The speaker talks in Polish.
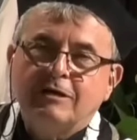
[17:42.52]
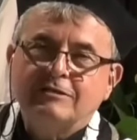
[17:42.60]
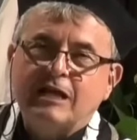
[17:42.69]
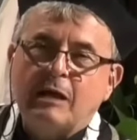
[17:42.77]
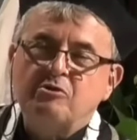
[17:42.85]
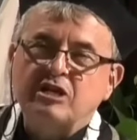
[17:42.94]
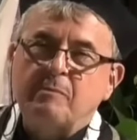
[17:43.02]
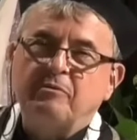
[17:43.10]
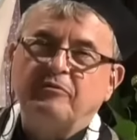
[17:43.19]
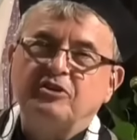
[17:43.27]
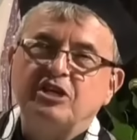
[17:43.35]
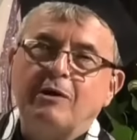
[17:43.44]
Matka Boża
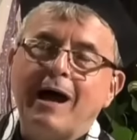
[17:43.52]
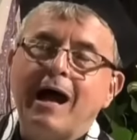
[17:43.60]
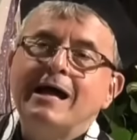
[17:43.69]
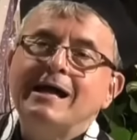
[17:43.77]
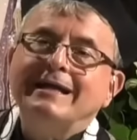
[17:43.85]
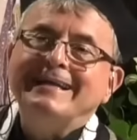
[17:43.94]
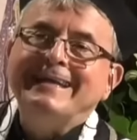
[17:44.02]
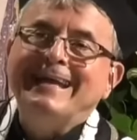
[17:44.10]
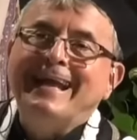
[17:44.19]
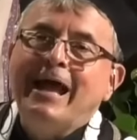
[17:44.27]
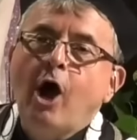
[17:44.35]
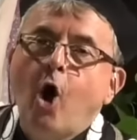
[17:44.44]
powiedziała,
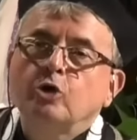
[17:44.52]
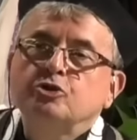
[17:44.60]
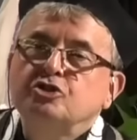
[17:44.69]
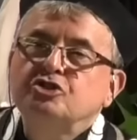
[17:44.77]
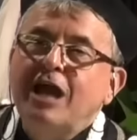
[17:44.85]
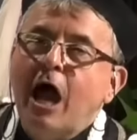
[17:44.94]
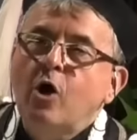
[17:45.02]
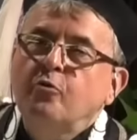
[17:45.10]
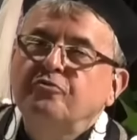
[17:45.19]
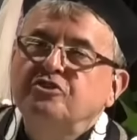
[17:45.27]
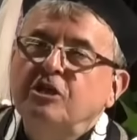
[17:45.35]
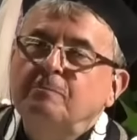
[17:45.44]
ile
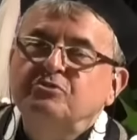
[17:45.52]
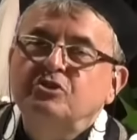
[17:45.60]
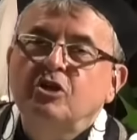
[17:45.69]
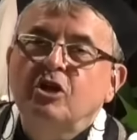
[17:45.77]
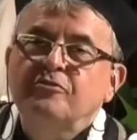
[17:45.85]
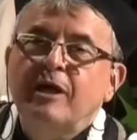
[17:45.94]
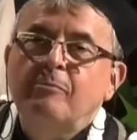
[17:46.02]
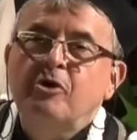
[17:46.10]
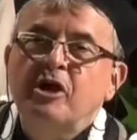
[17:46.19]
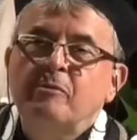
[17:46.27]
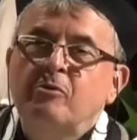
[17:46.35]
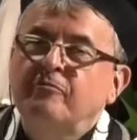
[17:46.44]
oddziałów się przygląda
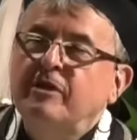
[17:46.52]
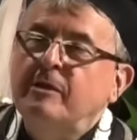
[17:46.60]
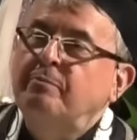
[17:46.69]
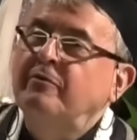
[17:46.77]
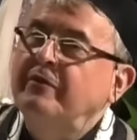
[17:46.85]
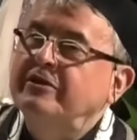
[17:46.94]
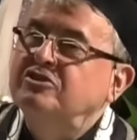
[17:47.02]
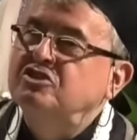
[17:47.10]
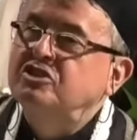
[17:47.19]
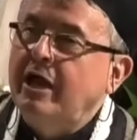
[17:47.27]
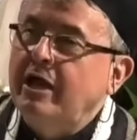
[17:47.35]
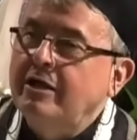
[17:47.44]
mojej mowie,
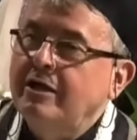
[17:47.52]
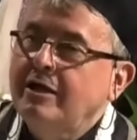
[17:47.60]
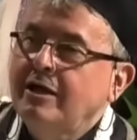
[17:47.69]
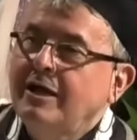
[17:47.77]
powiedzcie?